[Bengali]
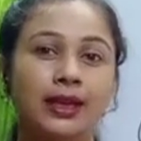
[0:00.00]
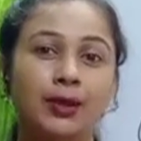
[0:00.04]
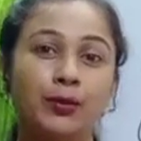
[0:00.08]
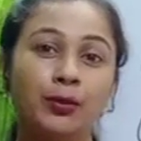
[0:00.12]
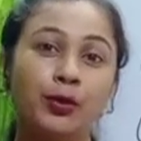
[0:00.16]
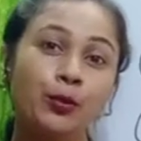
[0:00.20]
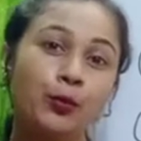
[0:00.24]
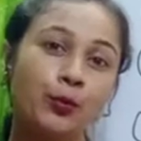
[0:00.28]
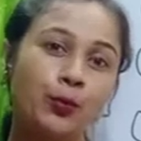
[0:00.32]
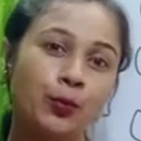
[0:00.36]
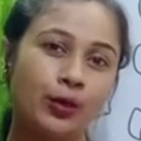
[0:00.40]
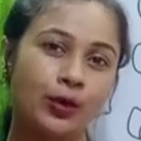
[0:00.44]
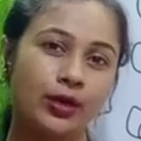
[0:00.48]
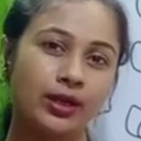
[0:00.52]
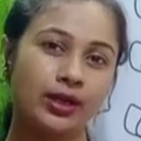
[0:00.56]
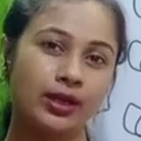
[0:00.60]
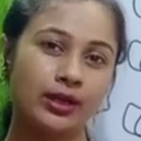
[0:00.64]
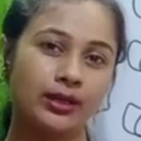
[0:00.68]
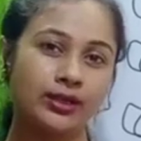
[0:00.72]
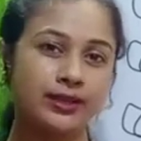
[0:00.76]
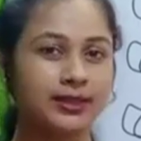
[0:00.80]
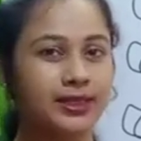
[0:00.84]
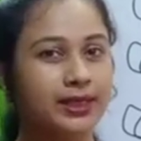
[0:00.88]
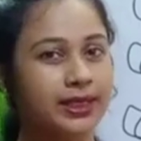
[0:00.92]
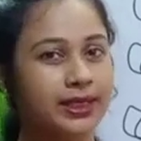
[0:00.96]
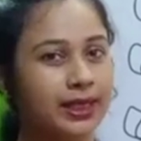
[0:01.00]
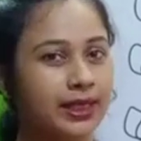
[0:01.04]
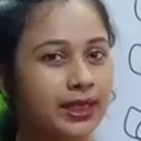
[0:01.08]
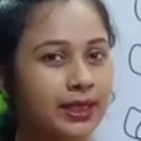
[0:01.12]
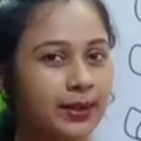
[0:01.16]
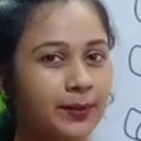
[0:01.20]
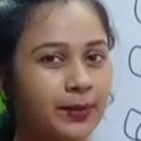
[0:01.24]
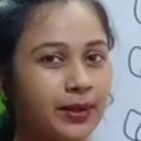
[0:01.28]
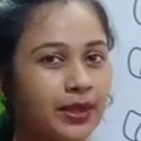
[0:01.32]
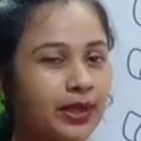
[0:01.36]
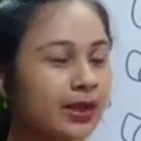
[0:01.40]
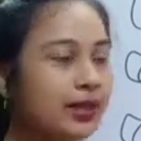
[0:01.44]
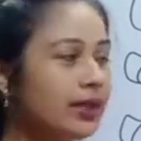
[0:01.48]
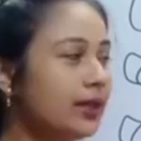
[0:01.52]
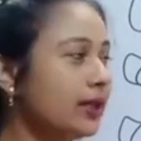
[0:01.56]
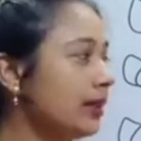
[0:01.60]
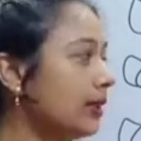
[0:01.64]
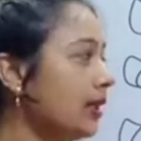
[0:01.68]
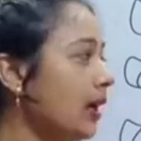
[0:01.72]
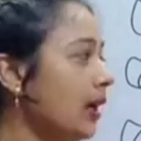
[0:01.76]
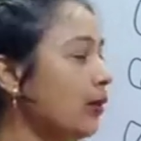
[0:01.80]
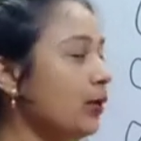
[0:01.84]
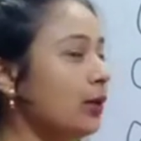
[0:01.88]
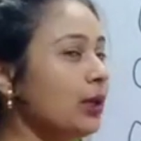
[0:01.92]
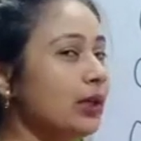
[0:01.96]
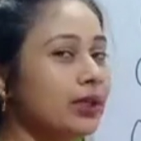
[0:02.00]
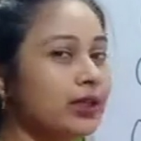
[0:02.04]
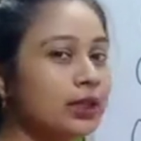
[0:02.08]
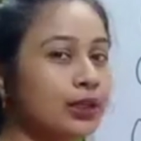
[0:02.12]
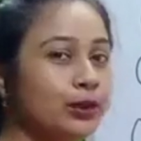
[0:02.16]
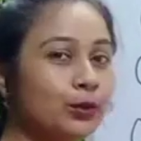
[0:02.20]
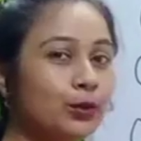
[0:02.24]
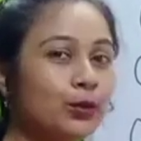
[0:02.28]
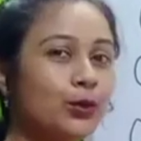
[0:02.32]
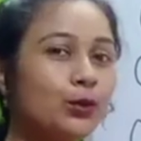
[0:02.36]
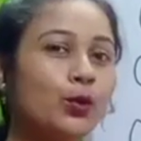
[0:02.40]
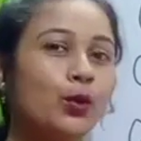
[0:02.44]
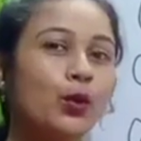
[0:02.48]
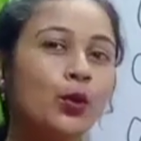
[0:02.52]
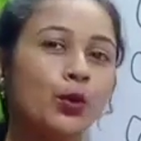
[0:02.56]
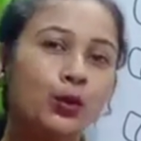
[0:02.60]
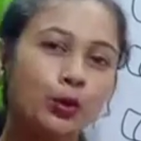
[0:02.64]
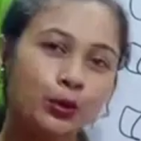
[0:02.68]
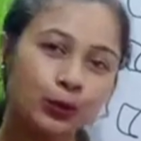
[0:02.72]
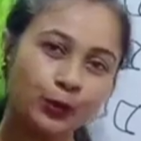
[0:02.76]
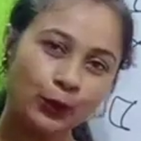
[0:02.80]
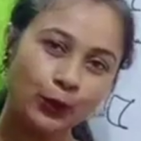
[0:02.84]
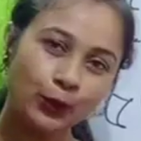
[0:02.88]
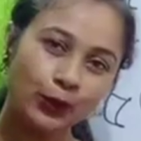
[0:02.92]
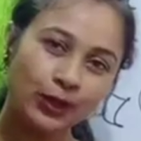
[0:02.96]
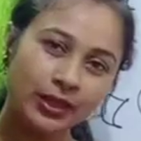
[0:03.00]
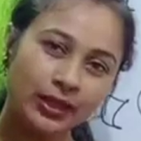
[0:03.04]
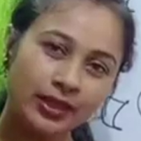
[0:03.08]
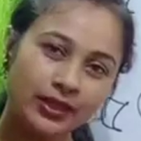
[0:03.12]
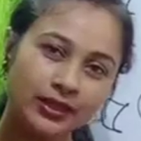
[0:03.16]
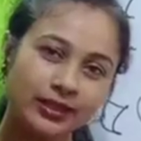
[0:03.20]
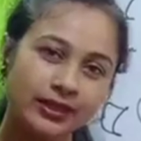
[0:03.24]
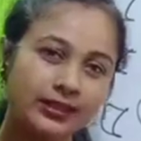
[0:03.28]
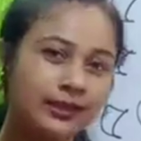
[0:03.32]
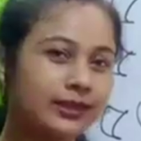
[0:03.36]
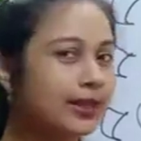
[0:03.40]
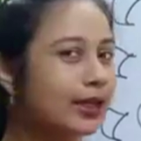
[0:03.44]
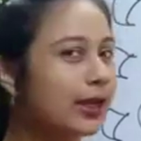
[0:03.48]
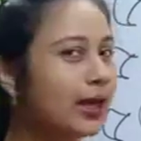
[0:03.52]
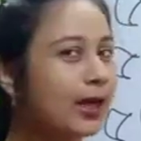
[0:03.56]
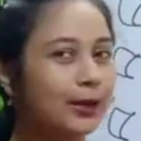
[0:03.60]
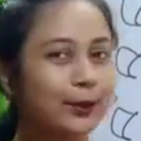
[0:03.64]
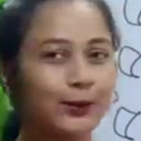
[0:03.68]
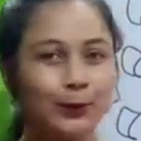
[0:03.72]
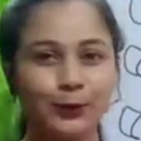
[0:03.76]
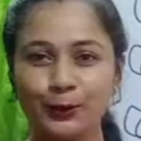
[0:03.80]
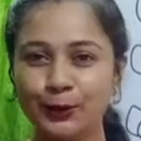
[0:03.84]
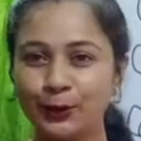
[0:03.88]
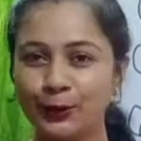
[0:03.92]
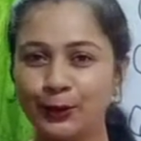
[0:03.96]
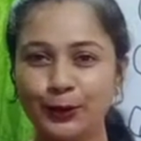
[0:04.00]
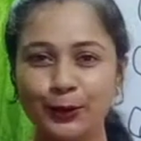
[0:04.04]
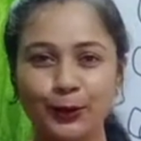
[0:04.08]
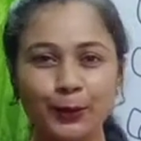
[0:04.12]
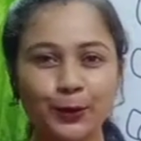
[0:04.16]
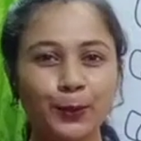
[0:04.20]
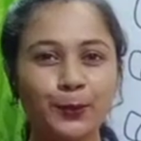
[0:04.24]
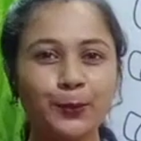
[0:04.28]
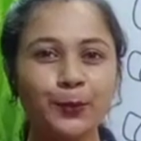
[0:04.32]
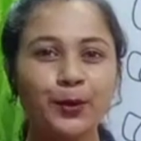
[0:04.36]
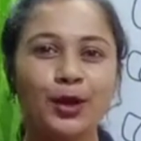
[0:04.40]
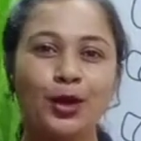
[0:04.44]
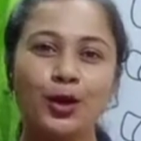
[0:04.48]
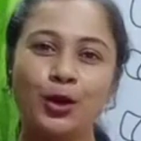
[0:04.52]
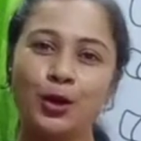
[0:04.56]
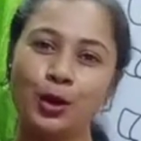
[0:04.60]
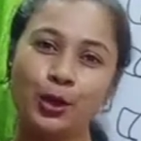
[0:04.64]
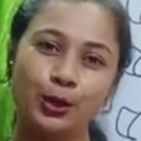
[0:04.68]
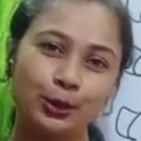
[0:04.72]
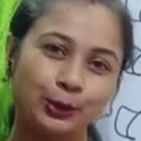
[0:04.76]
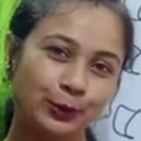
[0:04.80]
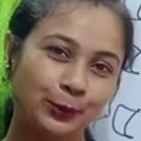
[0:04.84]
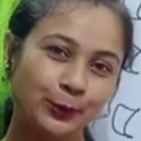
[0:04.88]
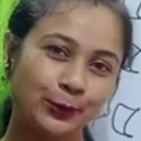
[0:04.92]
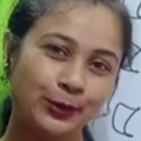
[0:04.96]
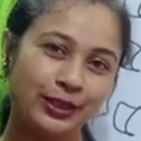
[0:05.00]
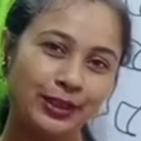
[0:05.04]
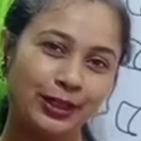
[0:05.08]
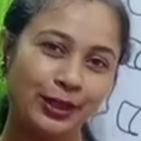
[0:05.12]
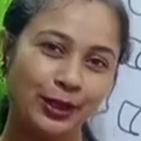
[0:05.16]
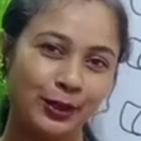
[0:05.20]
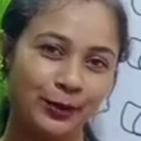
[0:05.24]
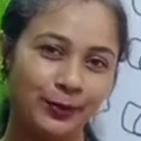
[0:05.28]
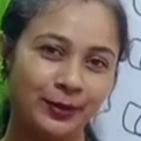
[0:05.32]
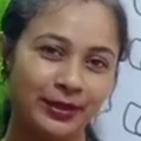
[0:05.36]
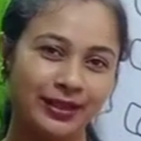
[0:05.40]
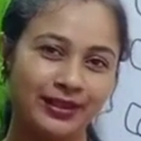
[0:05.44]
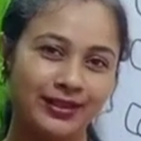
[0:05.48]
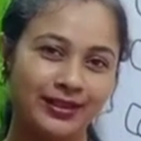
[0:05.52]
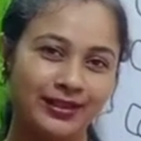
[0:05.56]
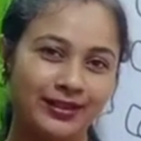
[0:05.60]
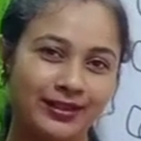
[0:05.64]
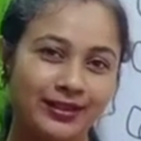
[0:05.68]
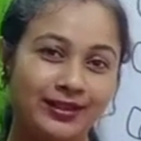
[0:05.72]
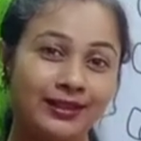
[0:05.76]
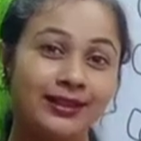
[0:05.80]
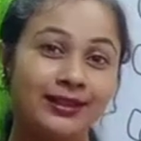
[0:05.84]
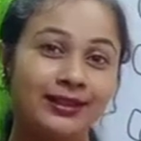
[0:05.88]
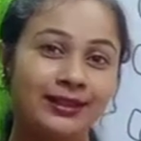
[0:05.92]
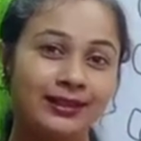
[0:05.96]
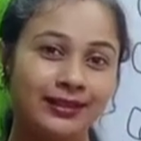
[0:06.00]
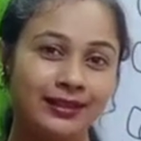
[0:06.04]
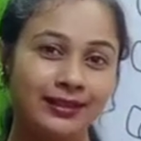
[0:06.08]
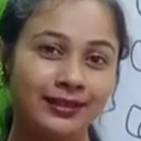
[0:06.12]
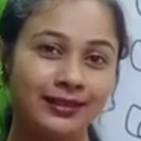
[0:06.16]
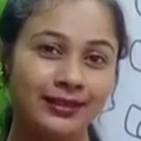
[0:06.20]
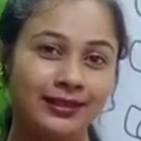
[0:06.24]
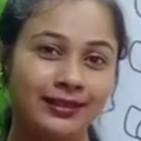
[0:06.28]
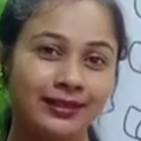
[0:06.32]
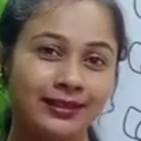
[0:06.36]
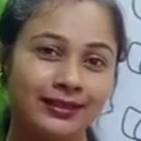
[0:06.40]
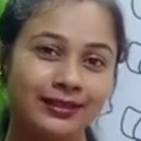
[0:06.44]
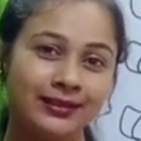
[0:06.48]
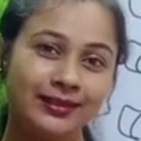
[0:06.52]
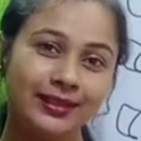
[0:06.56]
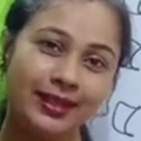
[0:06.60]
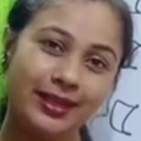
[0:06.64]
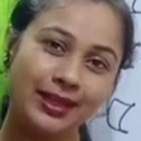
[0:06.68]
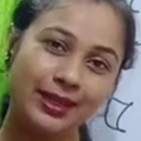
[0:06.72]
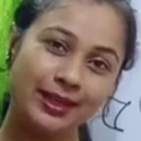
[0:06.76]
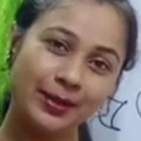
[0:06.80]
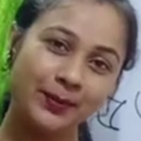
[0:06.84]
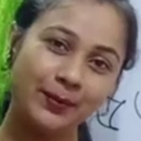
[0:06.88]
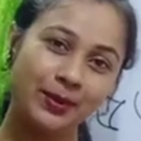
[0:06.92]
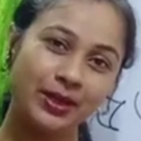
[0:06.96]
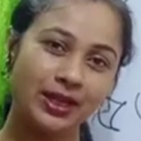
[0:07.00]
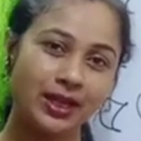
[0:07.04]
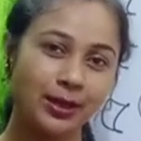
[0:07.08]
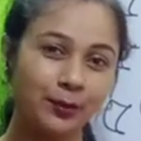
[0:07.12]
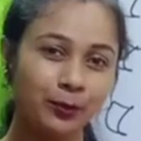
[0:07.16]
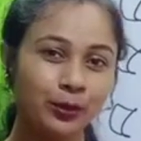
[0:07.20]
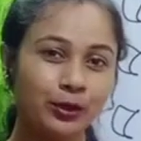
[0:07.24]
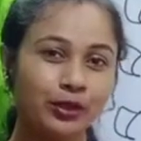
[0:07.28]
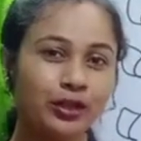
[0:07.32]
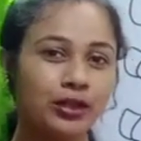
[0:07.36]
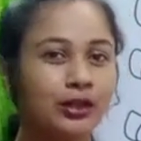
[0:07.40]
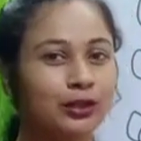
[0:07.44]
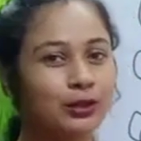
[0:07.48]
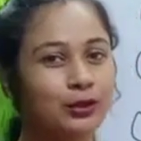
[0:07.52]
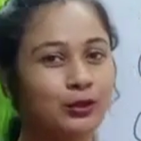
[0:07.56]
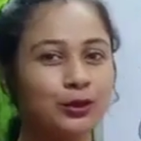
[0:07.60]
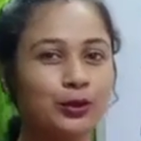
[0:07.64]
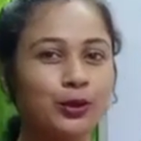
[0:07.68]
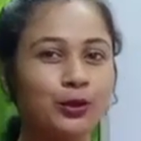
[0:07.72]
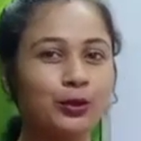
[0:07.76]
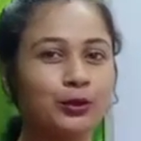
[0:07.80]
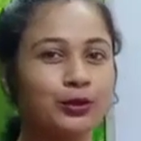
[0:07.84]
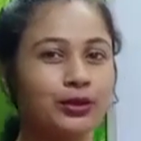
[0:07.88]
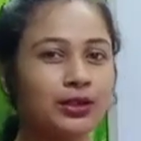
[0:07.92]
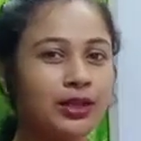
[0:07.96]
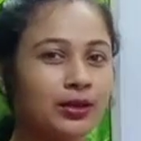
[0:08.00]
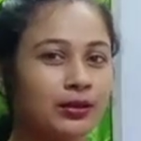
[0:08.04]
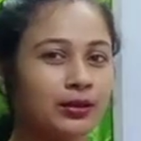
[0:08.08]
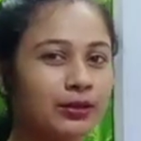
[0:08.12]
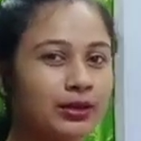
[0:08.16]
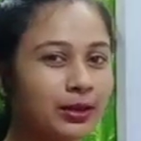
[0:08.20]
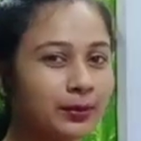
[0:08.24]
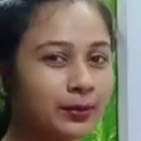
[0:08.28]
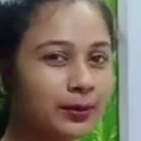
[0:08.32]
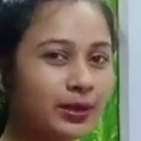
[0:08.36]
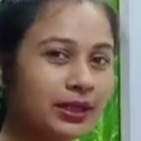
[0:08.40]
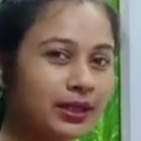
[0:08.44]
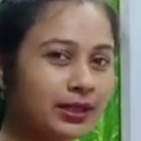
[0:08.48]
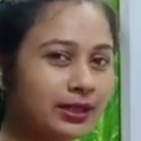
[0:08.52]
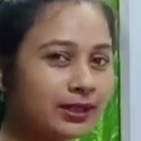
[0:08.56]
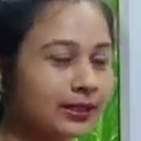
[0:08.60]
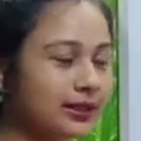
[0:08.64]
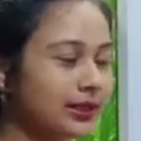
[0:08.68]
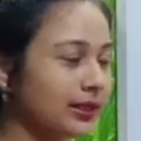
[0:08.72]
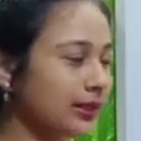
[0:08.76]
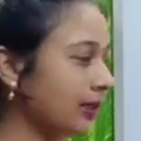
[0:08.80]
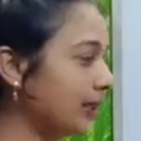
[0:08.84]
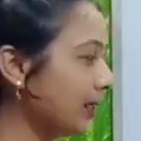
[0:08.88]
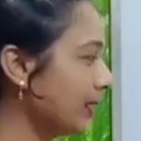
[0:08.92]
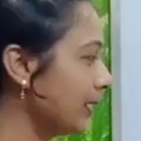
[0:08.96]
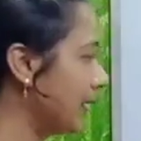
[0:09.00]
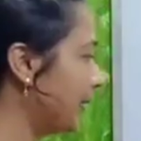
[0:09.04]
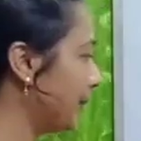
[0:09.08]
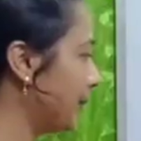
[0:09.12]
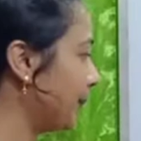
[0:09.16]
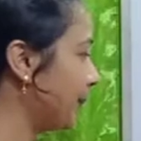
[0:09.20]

এবং পড়া শিখে নেবে তাহলে কিন্তু কোনো সংখ্যা লিখতে আর কোনো রকম অসুবিধে হবে না কি দেখে নেবে কেমন চলো তাহলে আমরা লিখতে থাকি